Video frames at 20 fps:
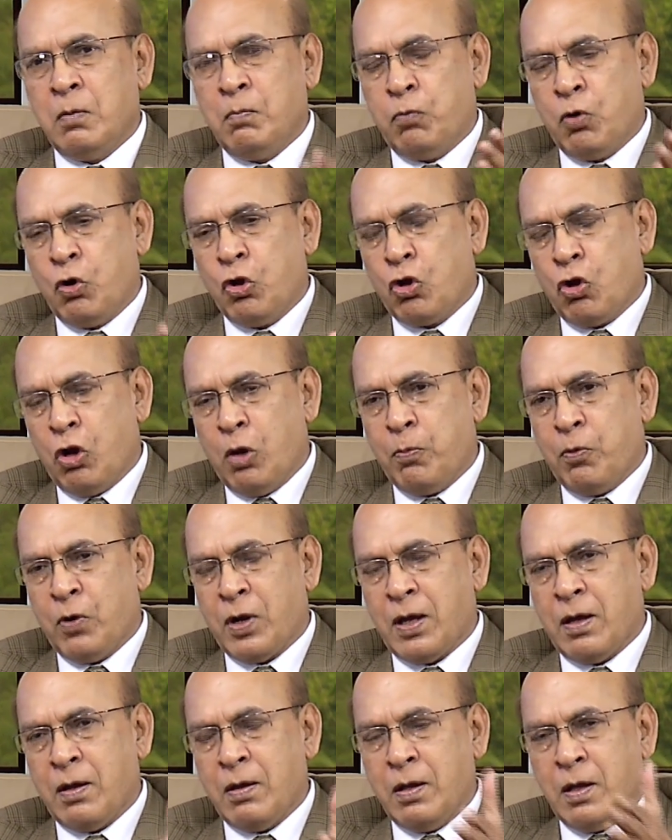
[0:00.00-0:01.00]

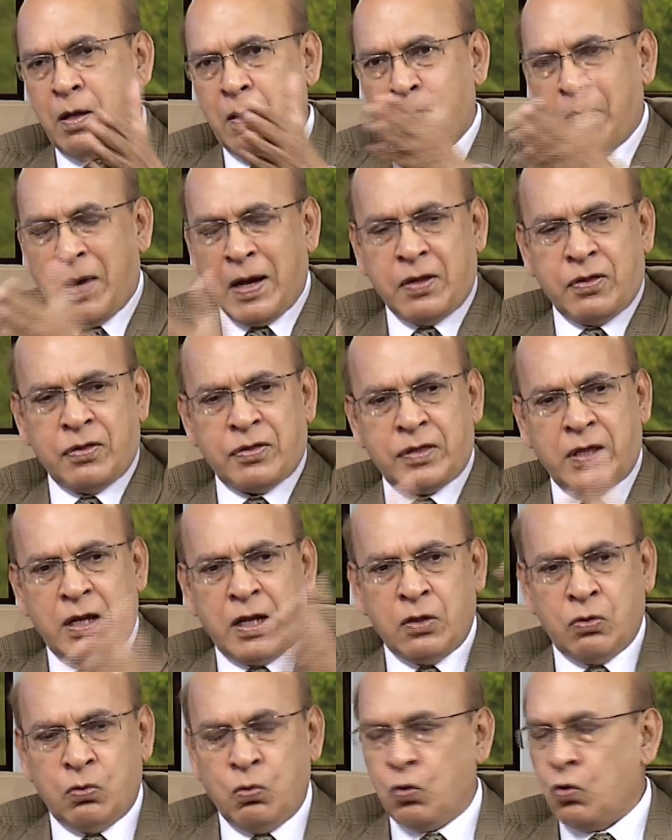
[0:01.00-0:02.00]
পরিকল্পনা
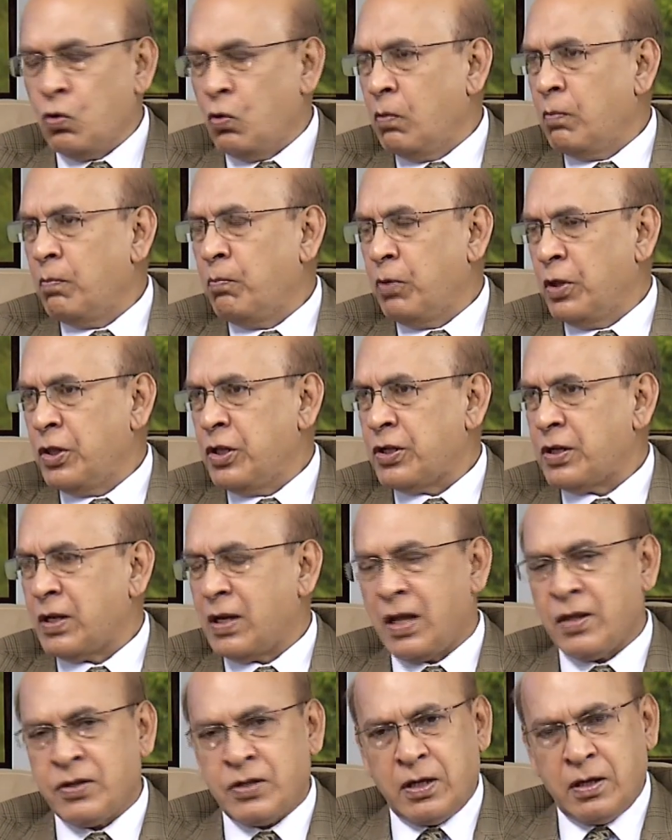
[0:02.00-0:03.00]
পাকিস্তানের দুটো পজিশন
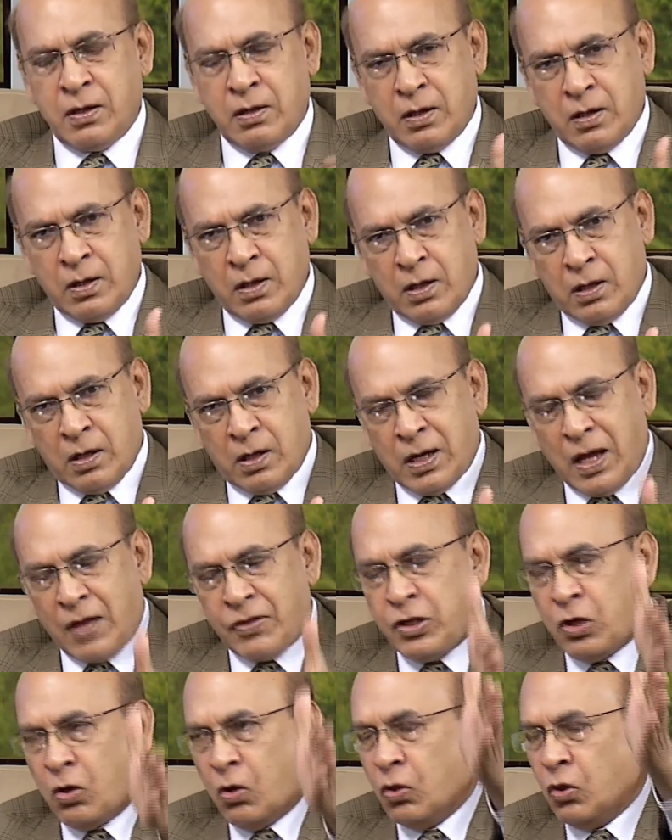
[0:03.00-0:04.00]
আছে
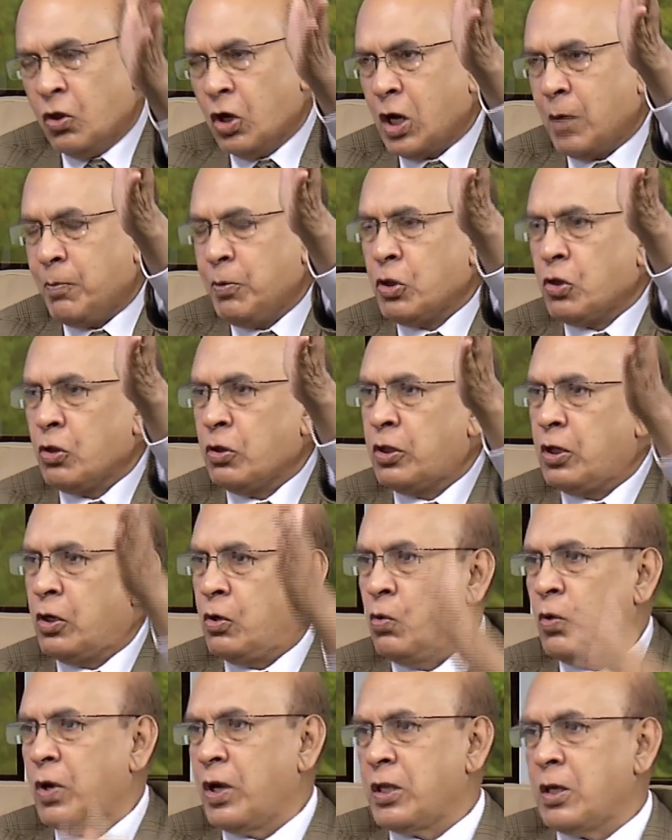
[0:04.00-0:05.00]
রাতের অন্ধকের ভিতর দিয়ে
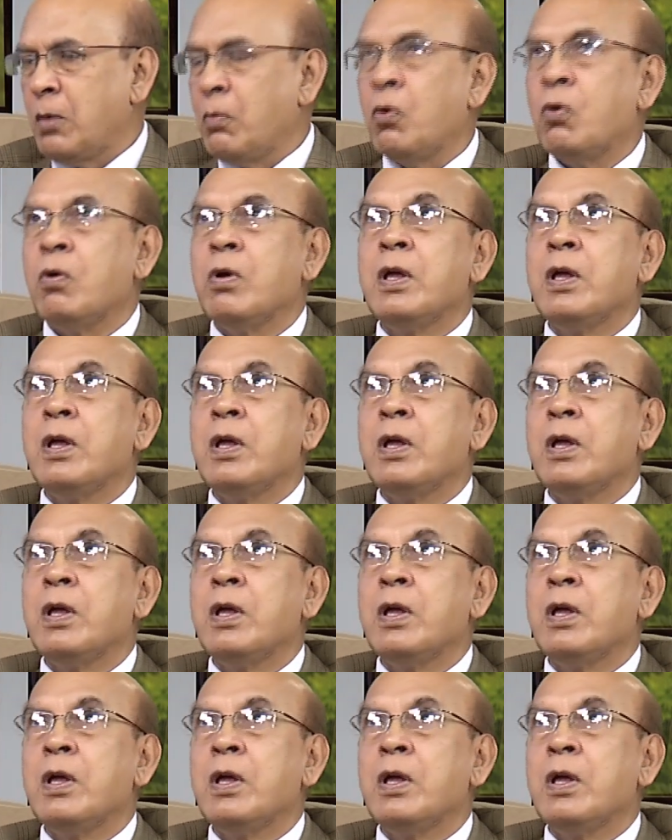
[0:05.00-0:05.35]
ঢুকে যাব